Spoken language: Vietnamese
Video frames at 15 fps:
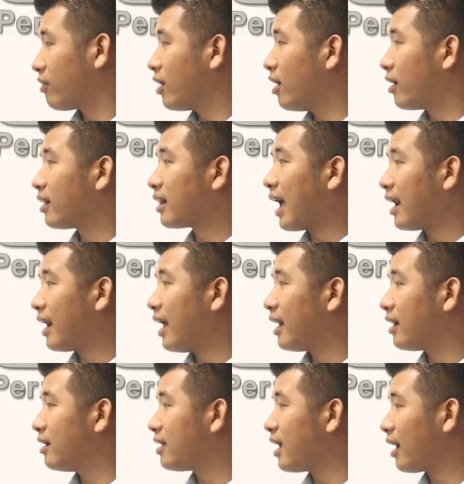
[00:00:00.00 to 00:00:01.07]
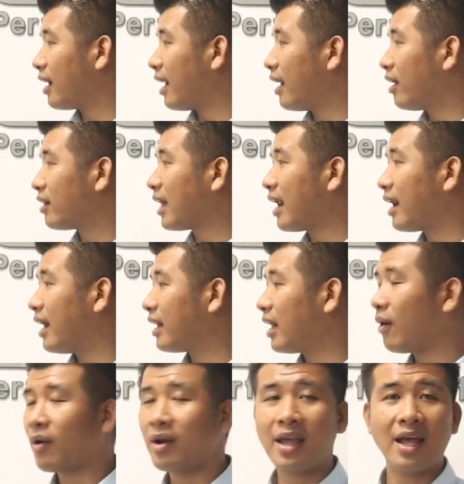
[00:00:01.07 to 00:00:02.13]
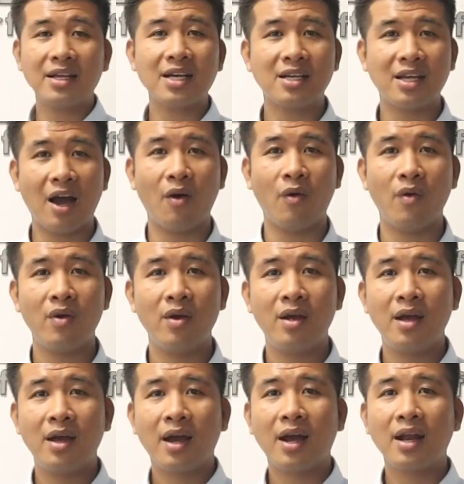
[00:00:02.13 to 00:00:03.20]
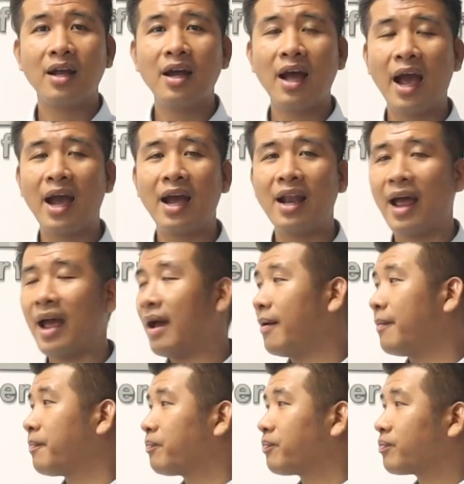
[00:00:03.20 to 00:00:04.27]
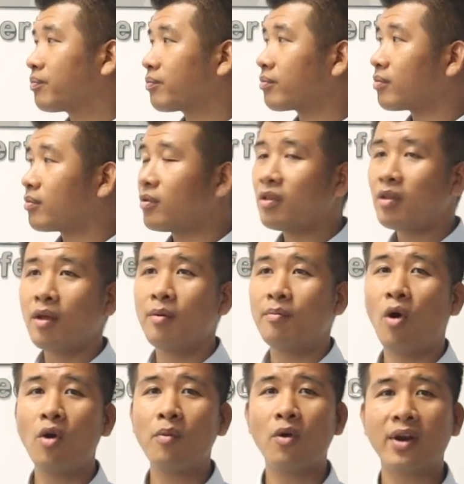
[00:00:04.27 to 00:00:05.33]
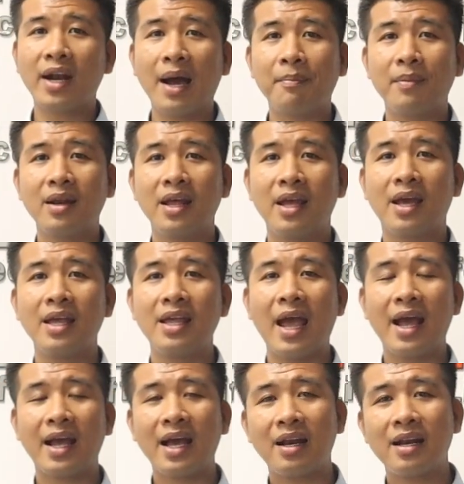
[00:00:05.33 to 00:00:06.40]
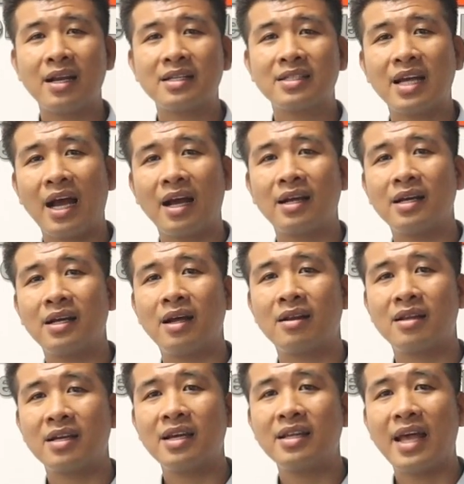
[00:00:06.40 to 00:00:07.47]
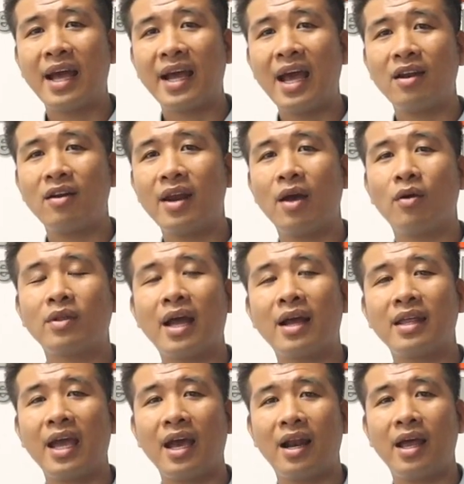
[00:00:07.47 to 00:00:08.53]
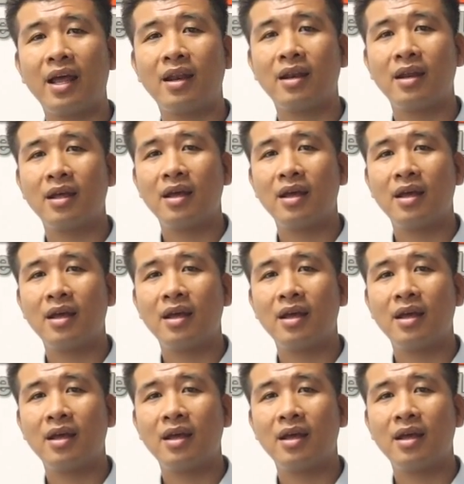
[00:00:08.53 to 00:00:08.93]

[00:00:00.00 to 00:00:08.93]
Thường nó tăng lên, thứ nhất là nó tăng lên theo cái giá xăng dầu. Cái thứ hai là mỗi một năm ấy thì cái giá căn xăng, cái giá cát nó đều tăng nhẹ lên.